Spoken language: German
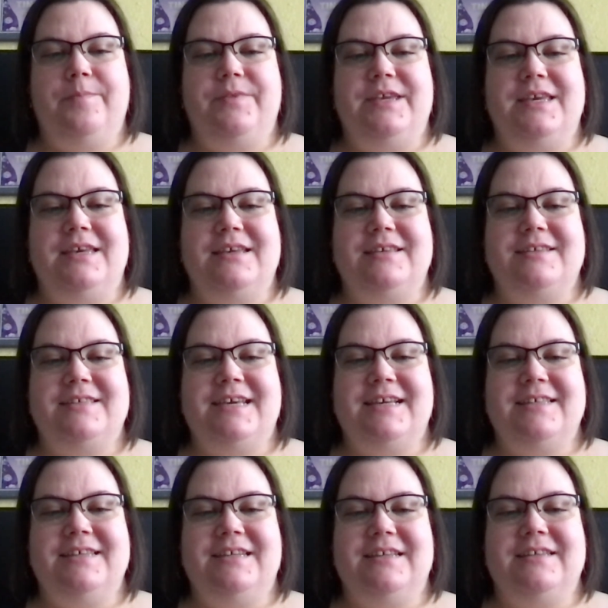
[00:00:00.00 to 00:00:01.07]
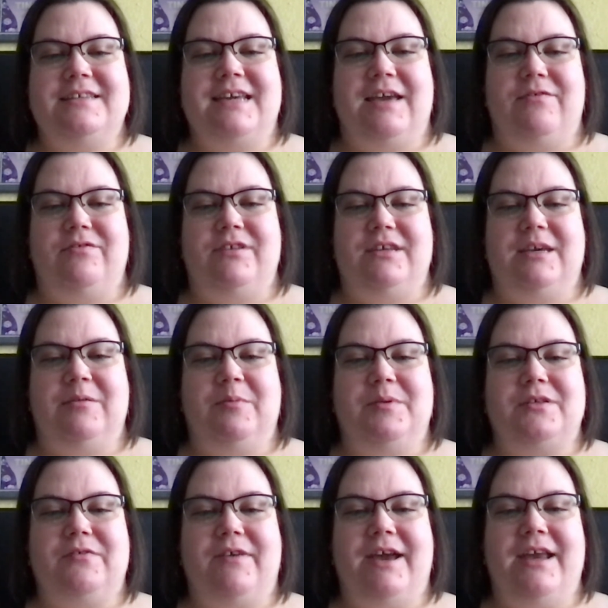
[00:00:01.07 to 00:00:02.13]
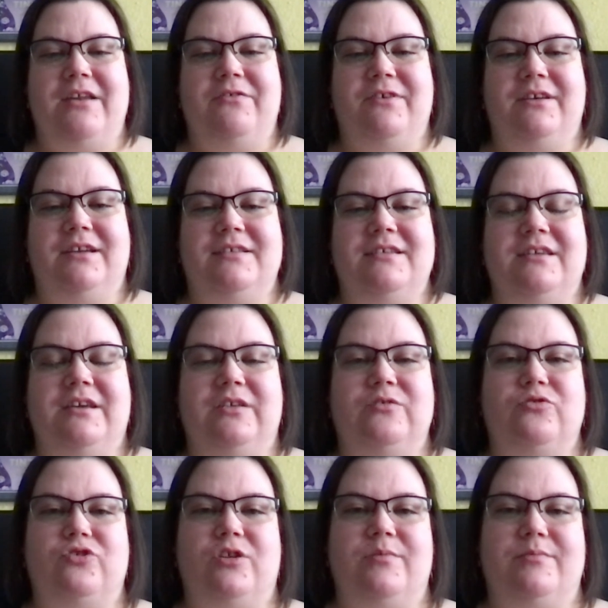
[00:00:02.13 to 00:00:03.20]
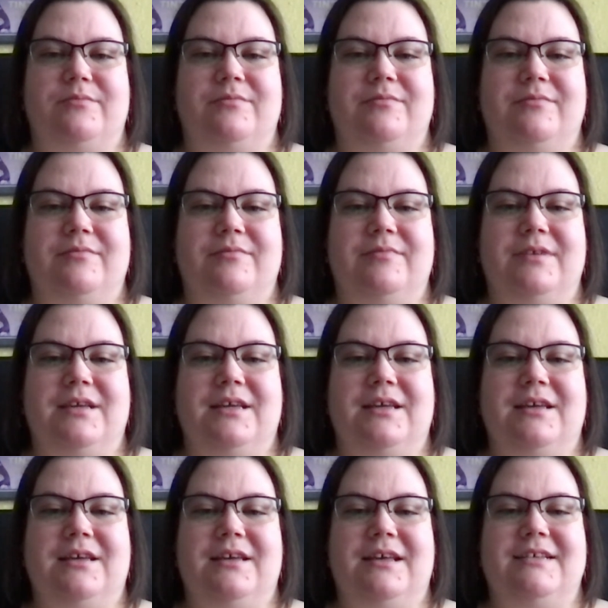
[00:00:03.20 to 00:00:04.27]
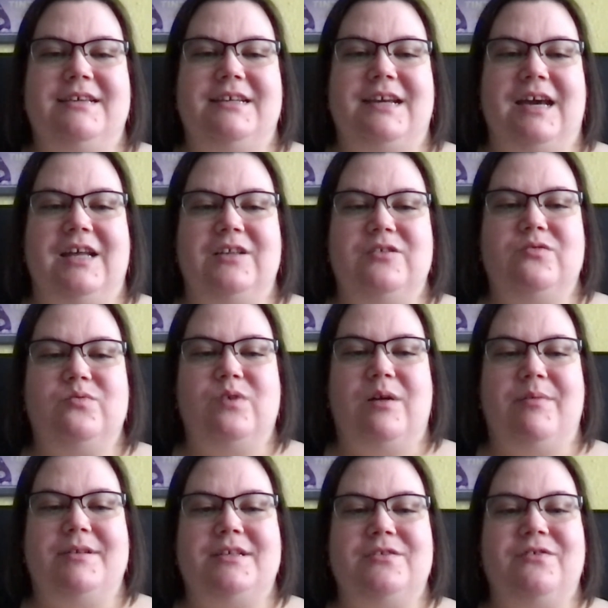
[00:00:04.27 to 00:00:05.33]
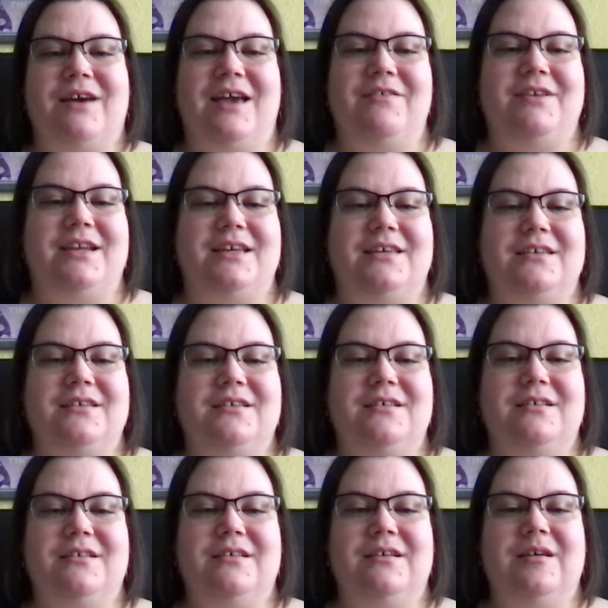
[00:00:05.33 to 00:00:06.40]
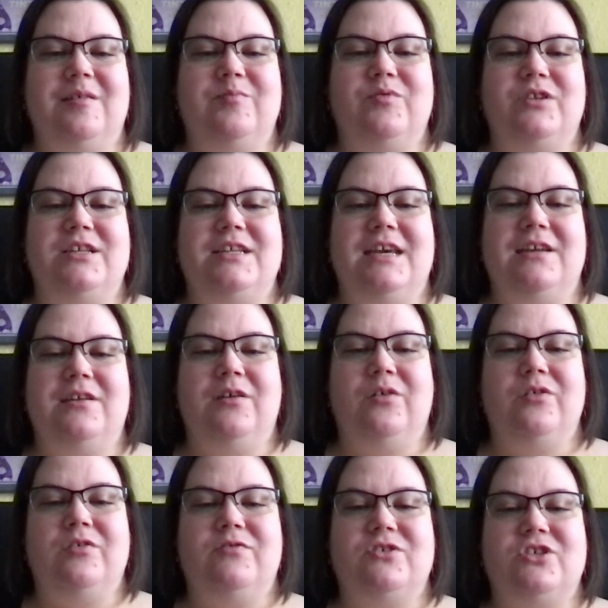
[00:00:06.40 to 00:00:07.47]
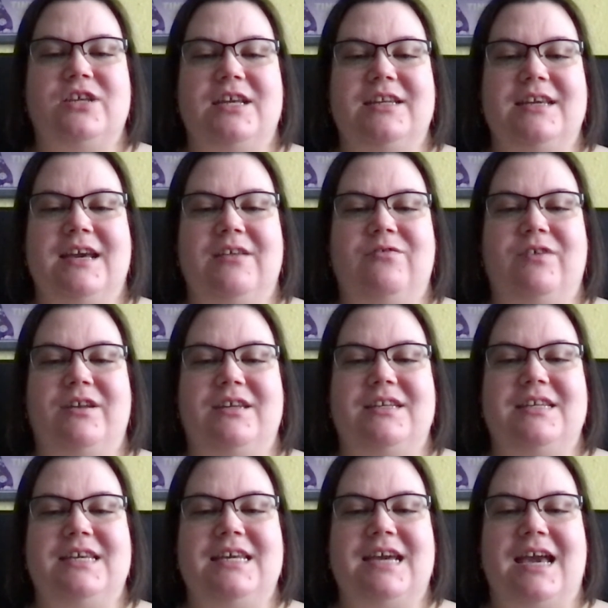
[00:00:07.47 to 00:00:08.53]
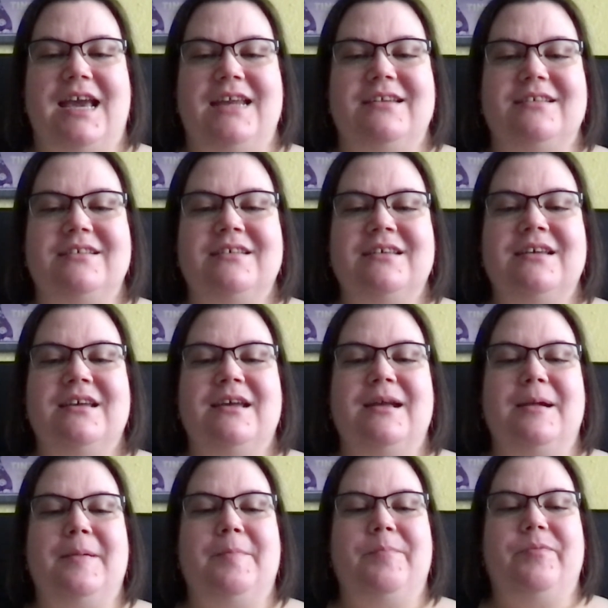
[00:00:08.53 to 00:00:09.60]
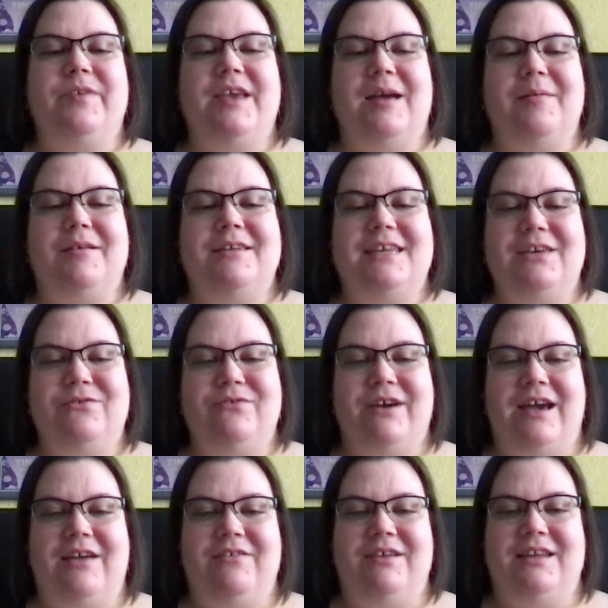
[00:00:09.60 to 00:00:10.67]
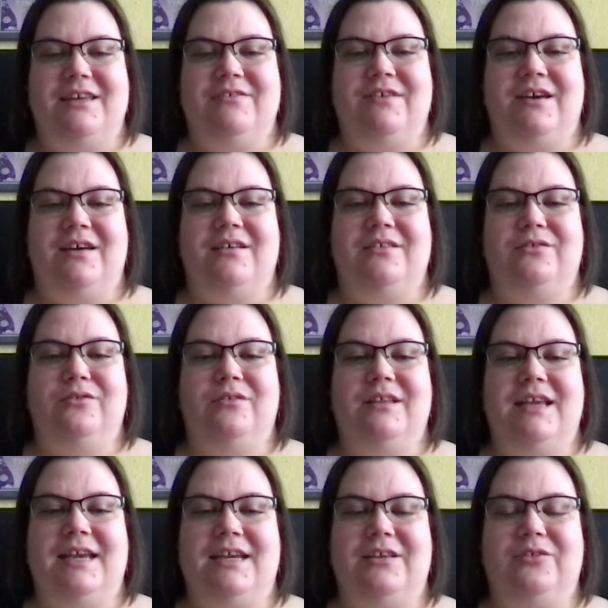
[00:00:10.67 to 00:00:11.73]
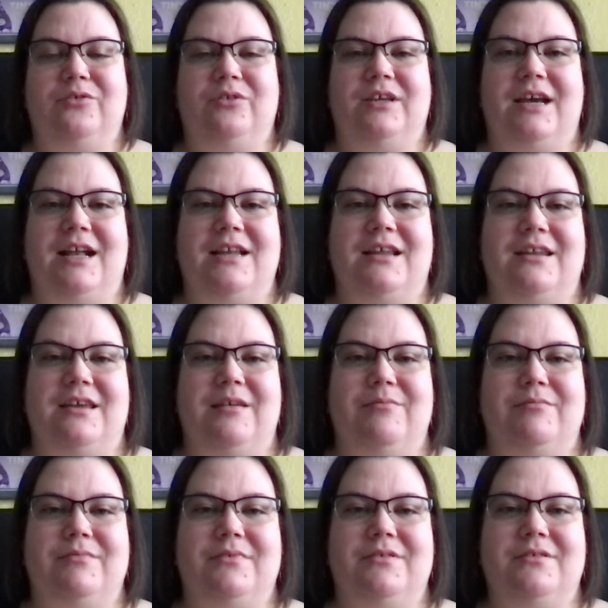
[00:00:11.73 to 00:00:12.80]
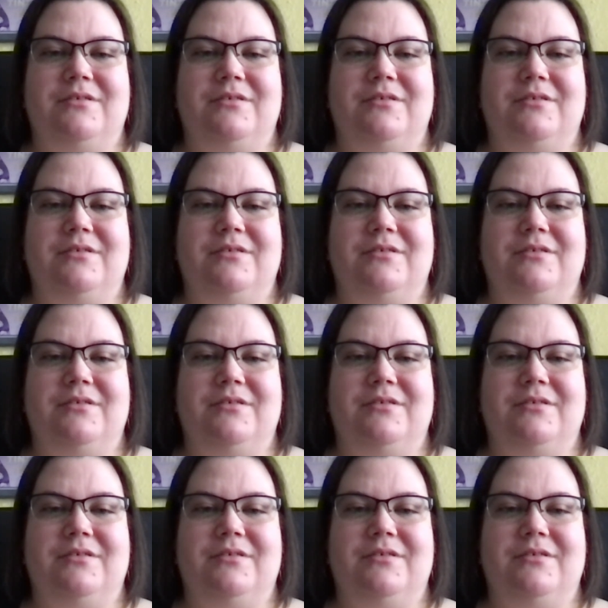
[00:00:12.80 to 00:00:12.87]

Die Sexszenen sind heftig, aber bis auf eine fand ich sie nicht so schlimm. Es geht hart zu, aber es ist freiwillig. Obwohl ich die Hintergründe verstehen kann, fand ich die eine, die aber nicht freiwillig war, echt total daneben.